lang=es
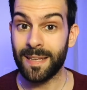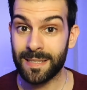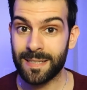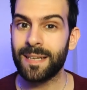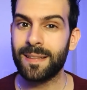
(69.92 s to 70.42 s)
Y
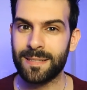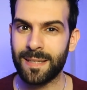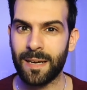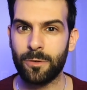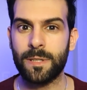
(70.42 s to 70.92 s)
es que
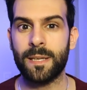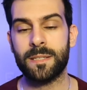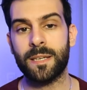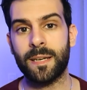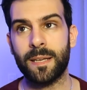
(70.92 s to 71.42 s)
desde la OTAN
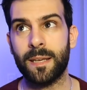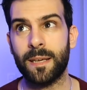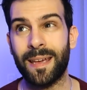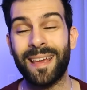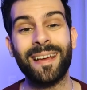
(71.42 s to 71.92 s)
se cree
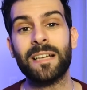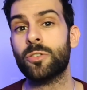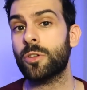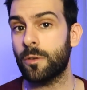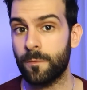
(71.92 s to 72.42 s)
que, en
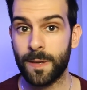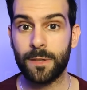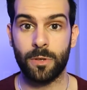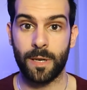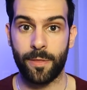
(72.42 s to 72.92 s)
caso de
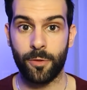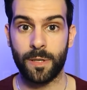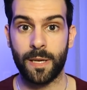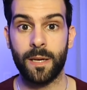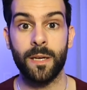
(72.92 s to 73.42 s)
conflicto en la
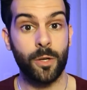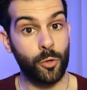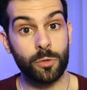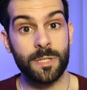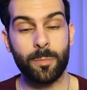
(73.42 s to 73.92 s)
zona,
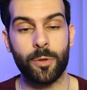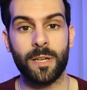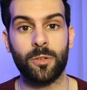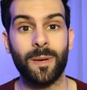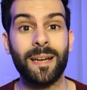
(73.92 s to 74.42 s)
Rusia
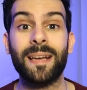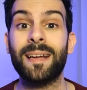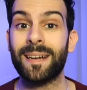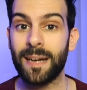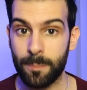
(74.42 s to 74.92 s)
podría tomar
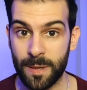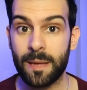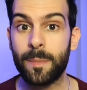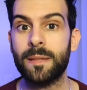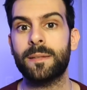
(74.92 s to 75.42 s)

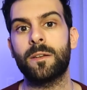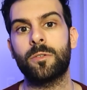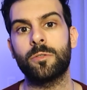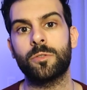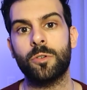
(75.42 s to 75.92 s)
rápidamente el
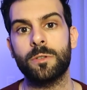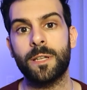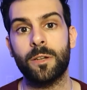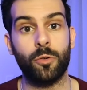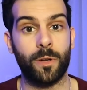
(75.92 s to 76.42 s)
control
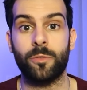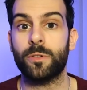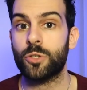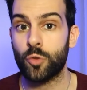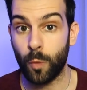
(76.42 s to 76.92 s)
del
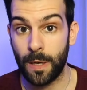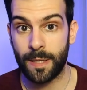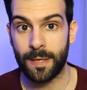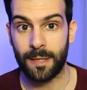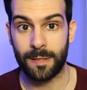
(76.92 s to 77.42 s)
corredor de
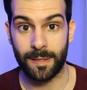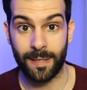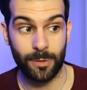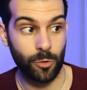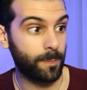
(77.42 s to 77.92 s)
Suwalki al
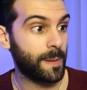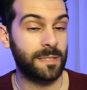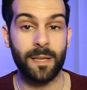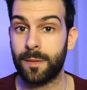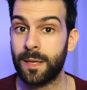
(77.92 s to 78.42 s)
tener
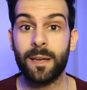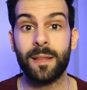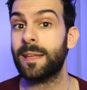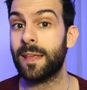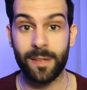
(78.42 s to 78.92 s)
tropas a
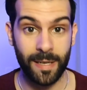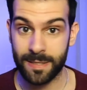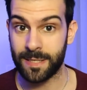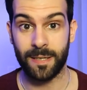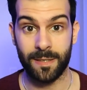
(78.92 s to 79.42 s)
izquierda y a
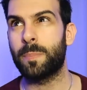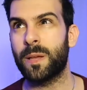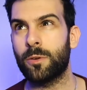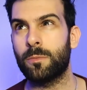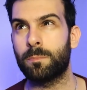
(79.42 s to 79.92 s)
derecha.
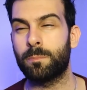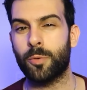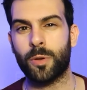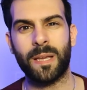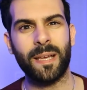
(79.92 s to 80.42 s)
Pero,
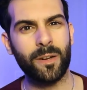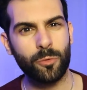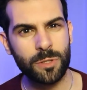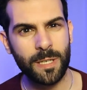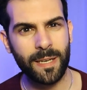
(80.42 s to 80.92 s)
¿por qué
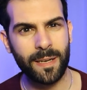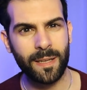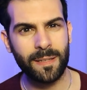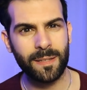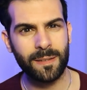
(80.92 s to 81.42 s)
Rusia
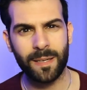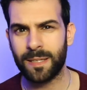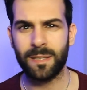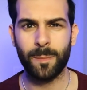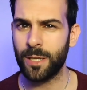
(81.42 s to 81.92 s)
querría intentar
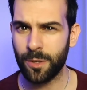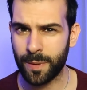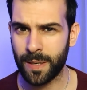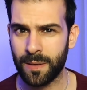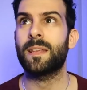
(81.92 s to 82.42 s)
esta
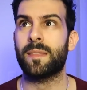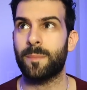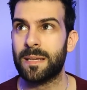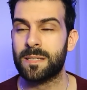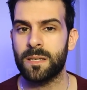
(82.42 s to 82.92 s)
maniobra? Y
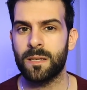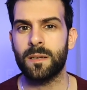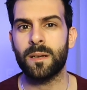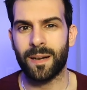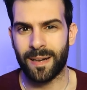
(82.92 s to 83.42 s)
además,
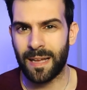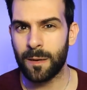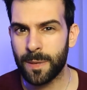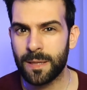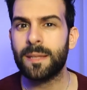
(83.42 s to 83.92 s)

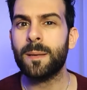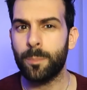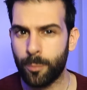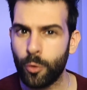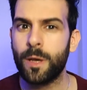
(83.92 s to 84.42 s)
¿realmente
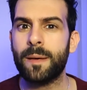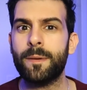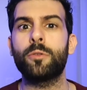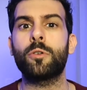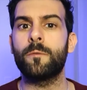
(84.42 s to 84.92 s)
puede
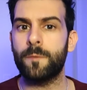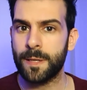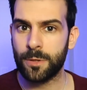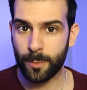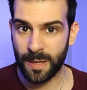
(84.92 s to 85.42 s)
haber un
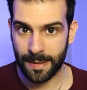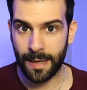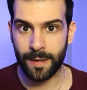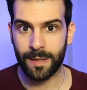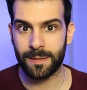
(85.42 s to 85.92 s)
conflicto
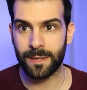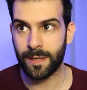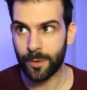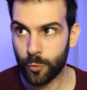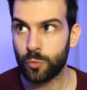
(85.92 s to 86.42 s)
militar
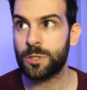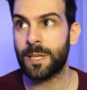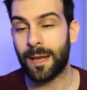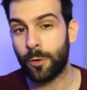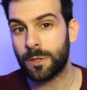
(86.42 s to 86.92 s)
entre
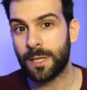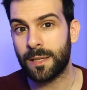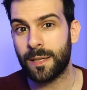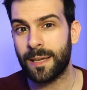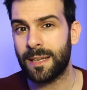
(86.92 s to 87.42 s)
Rusia, la
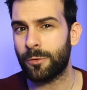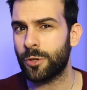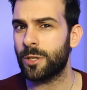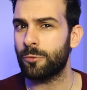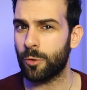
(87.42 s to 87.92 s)
OTAN y la
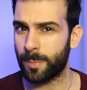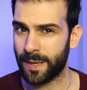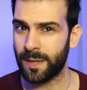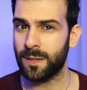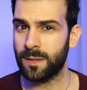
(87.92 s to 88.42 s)
Unión
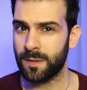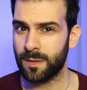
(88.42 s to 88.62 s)
Europea?